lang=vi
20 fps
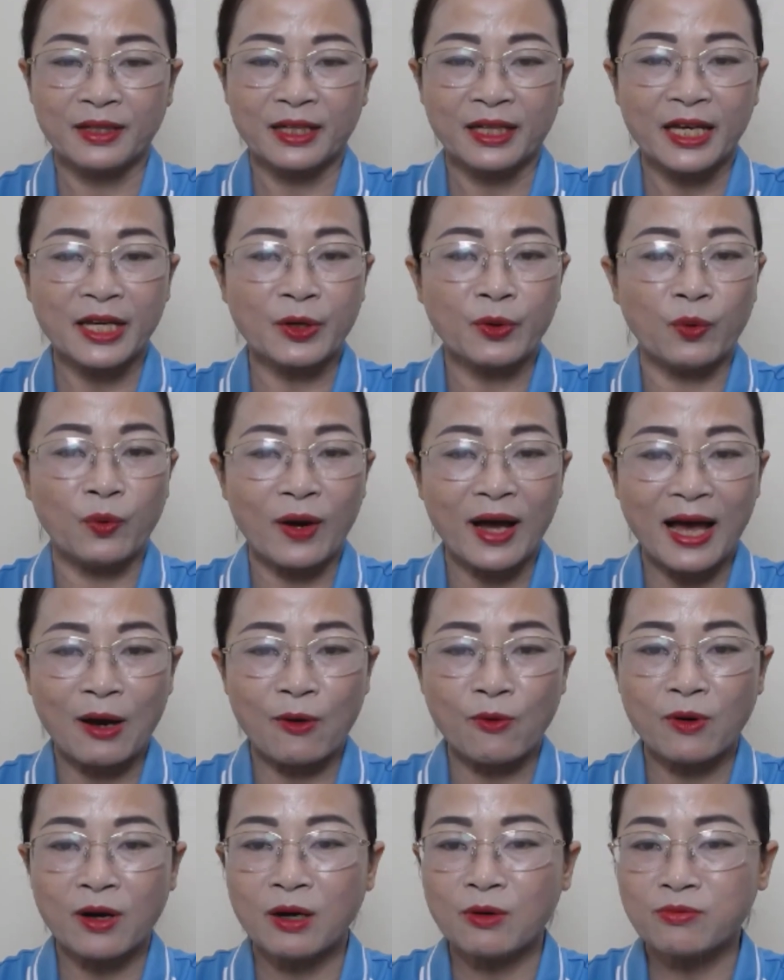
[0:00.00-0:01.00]
cái cổ
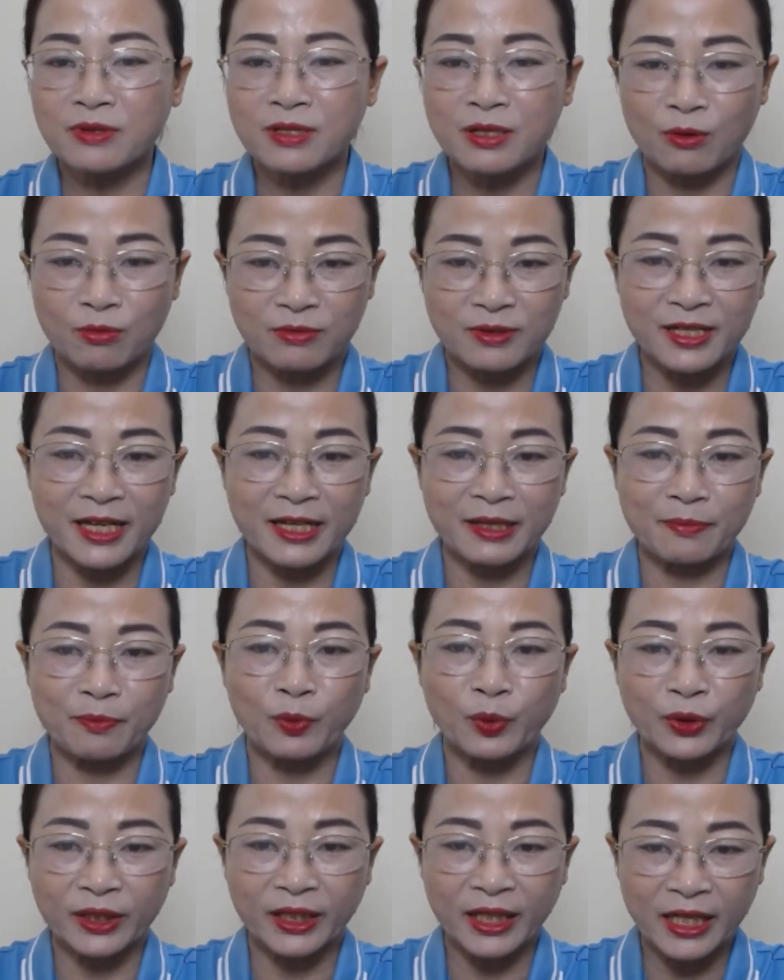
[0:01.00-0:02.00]
áo không sọc sạch
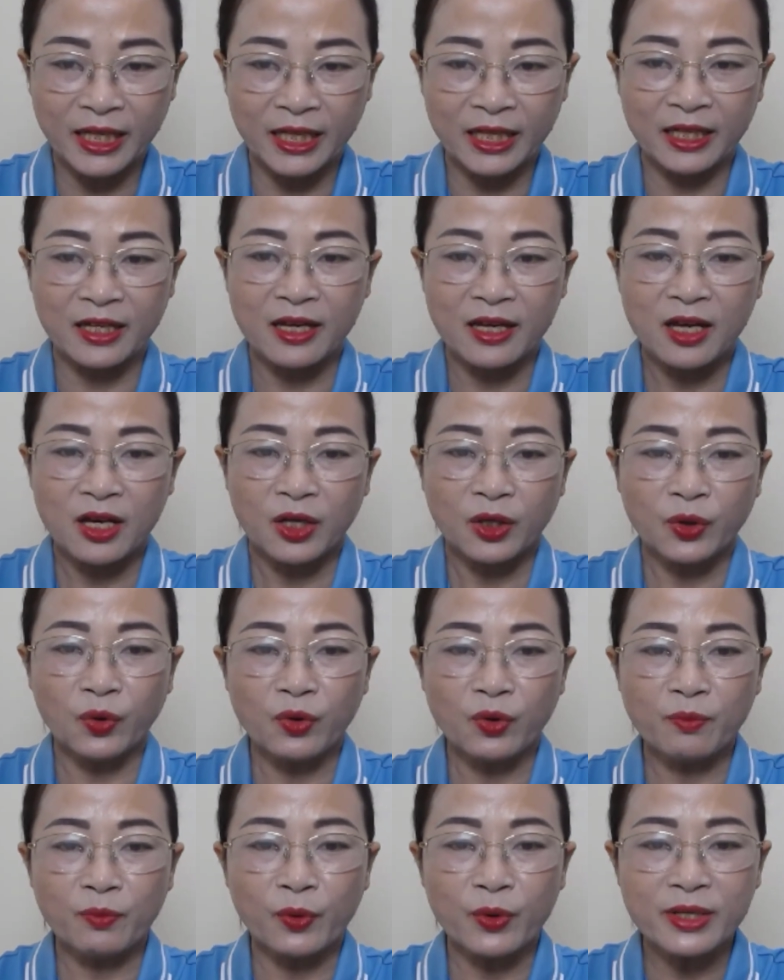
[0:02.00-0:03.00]
một tị,
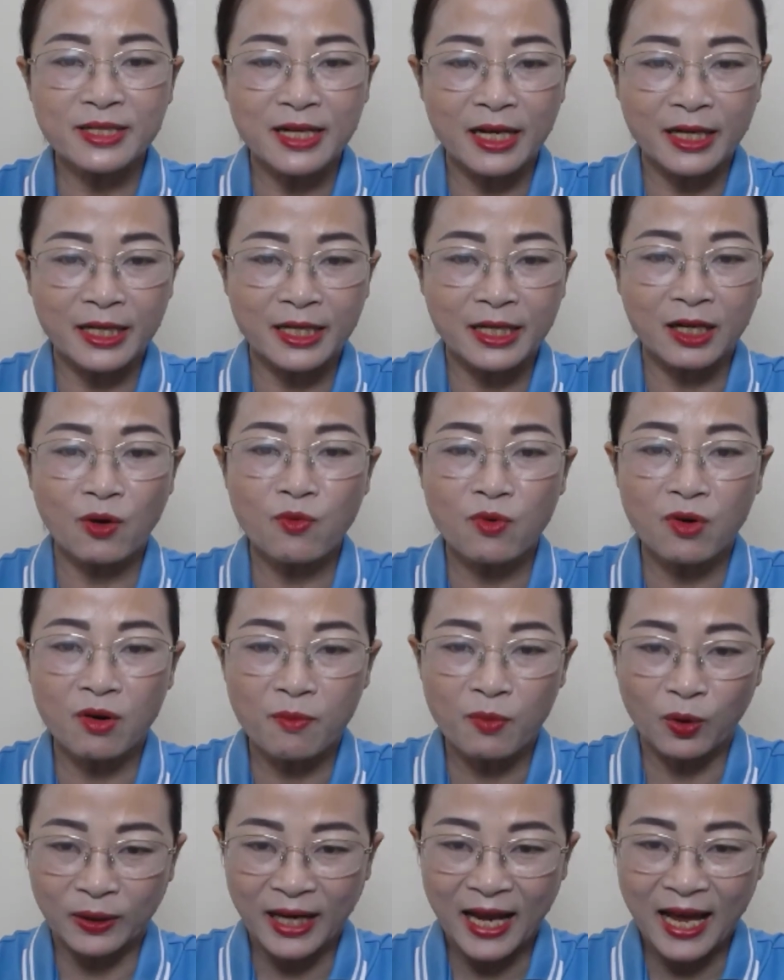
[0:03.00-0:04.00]
đôi mũi giày không có
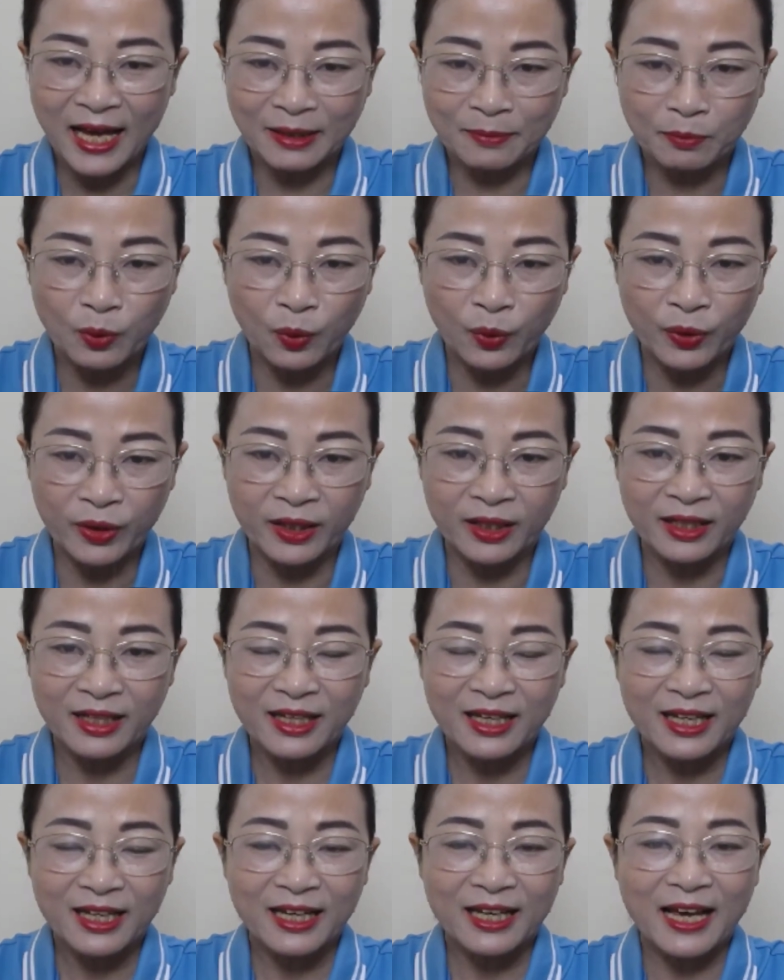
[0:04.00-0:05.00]
một hạt bụi,
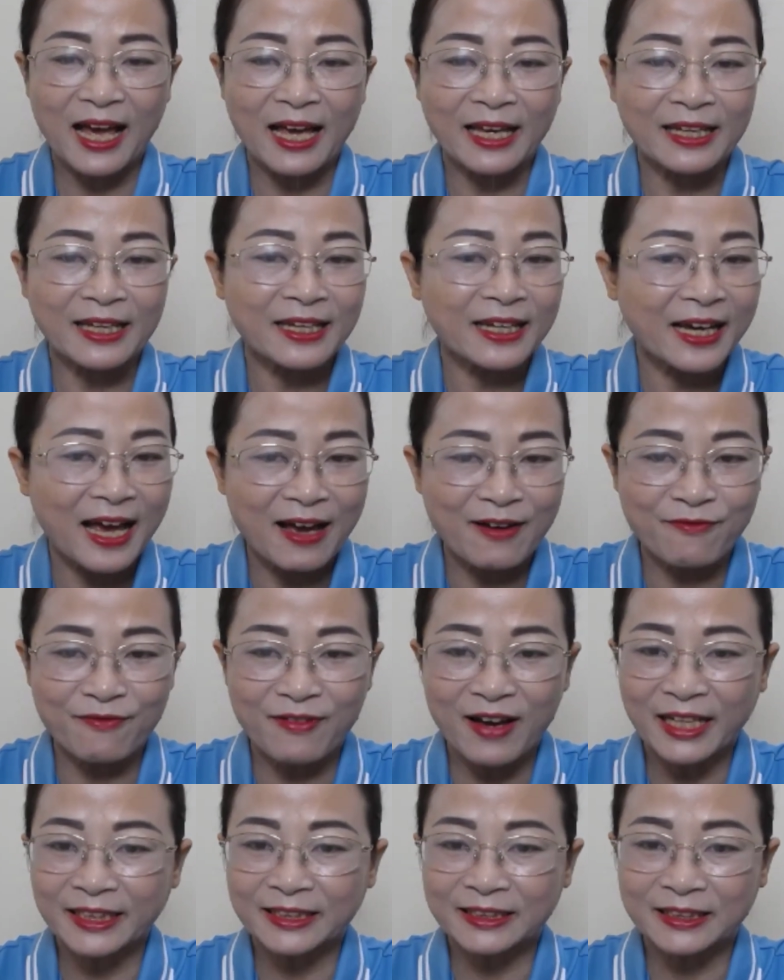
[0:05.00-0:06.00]
cái cà
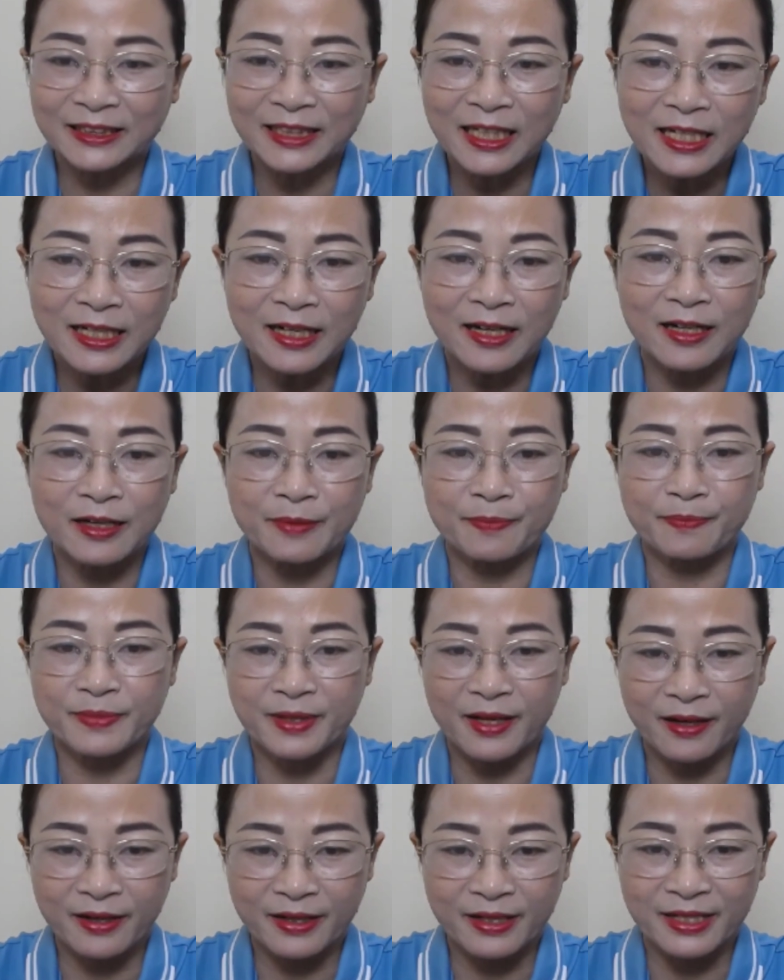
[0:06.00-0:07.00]
vát rất hợp
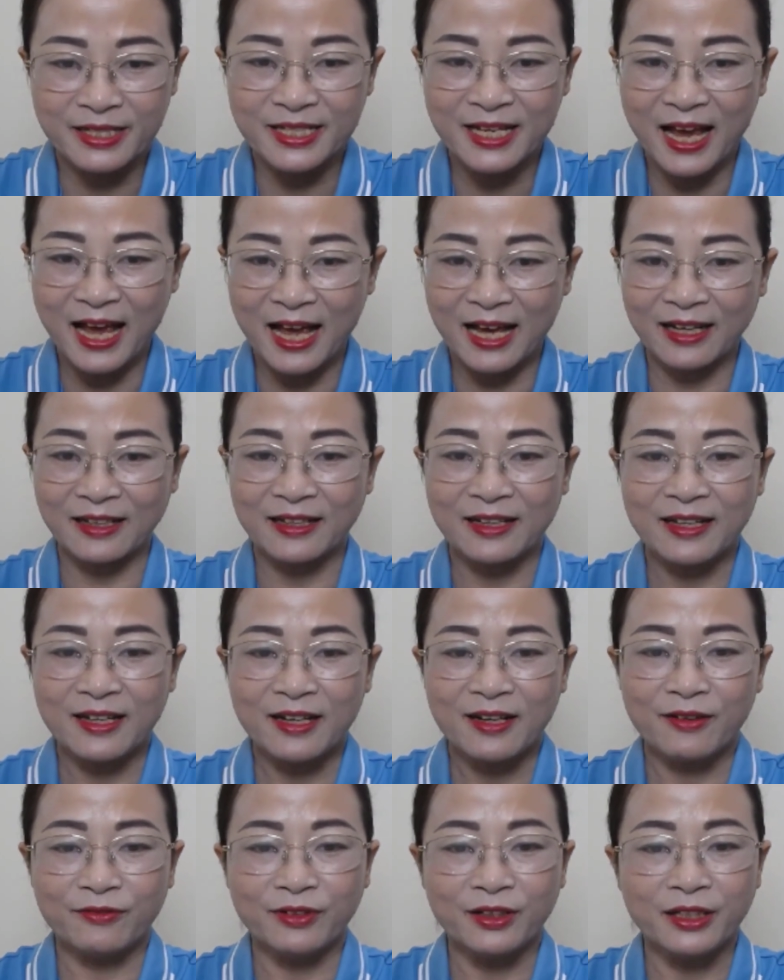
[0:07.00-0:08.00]
thời trang
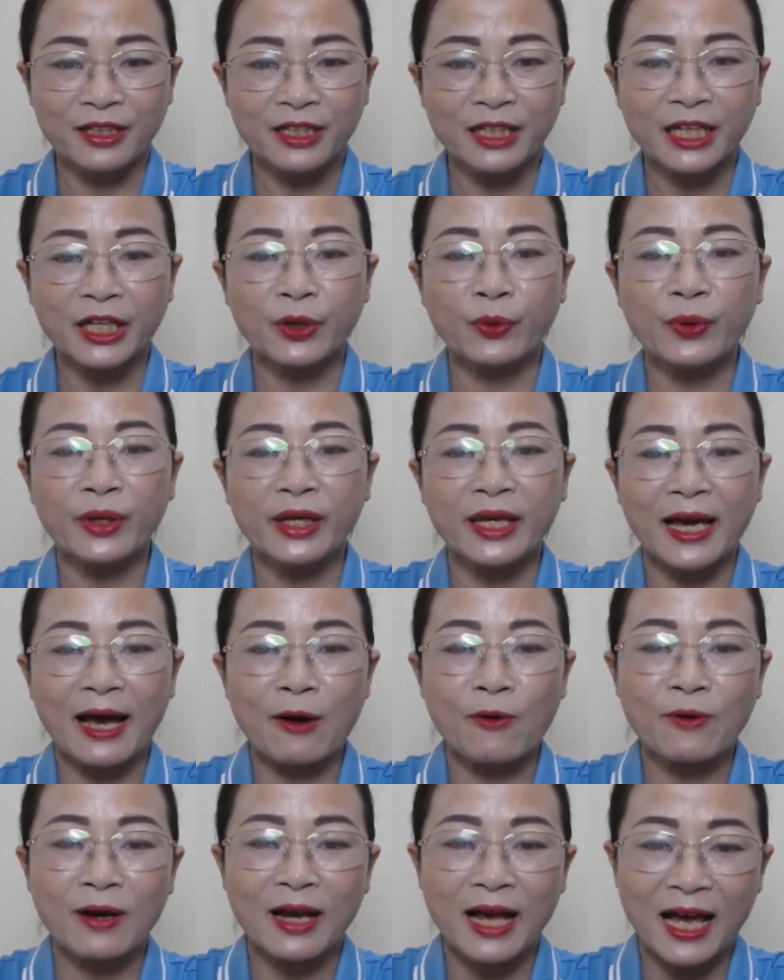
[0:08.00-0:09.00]
với khuy
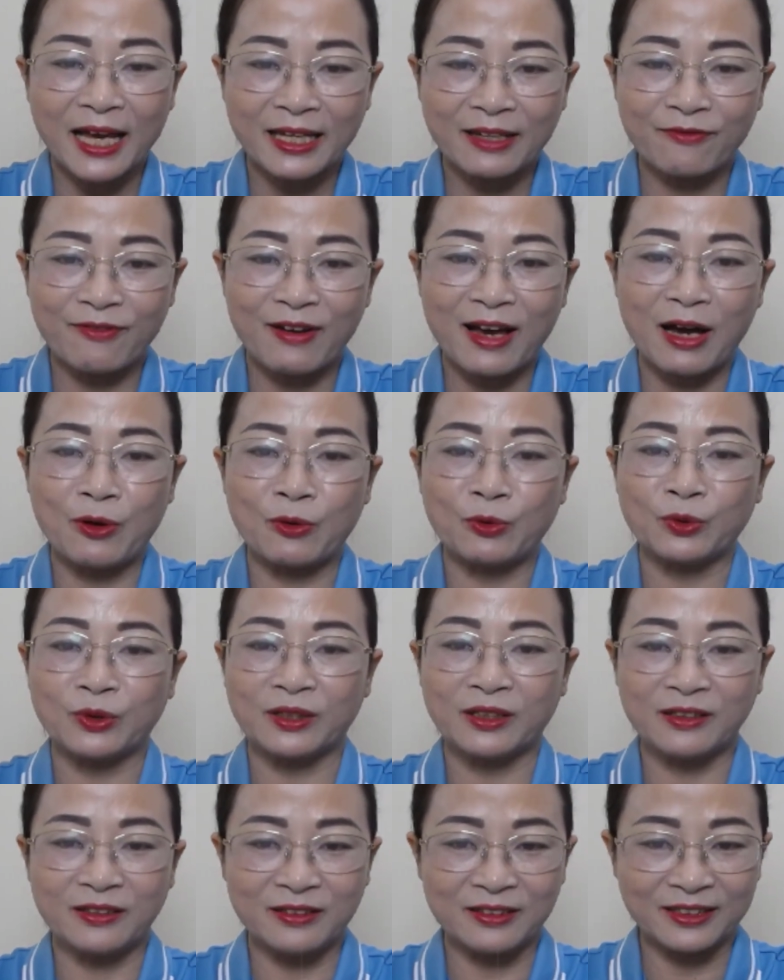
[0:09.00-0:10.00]
áo cài vào
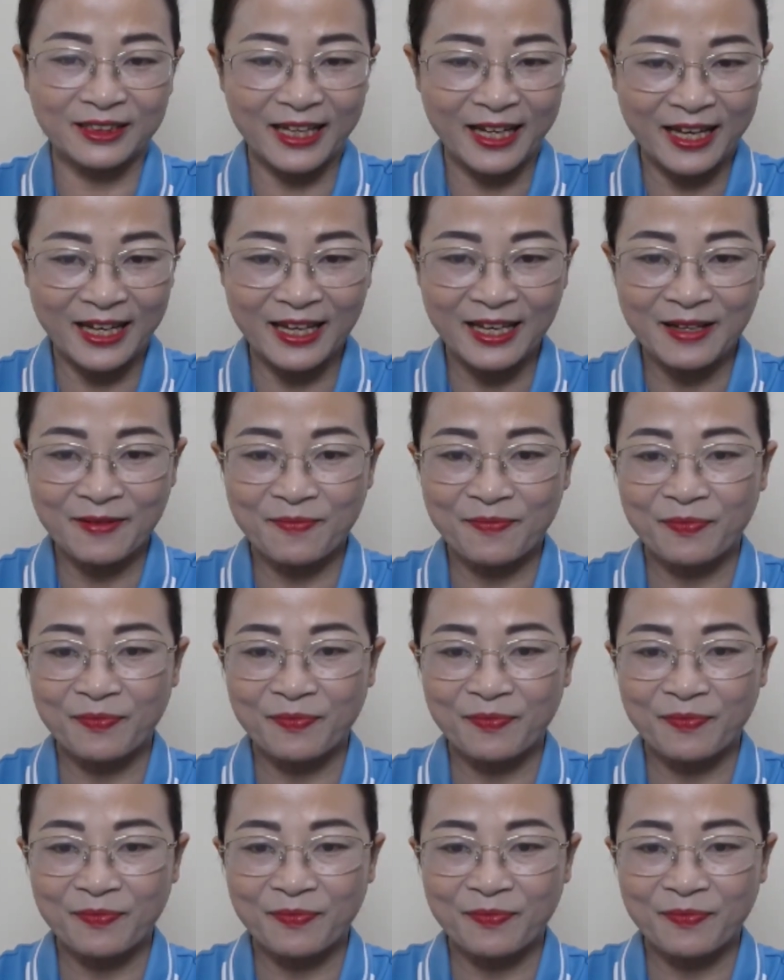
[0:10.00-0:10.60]
tử tế.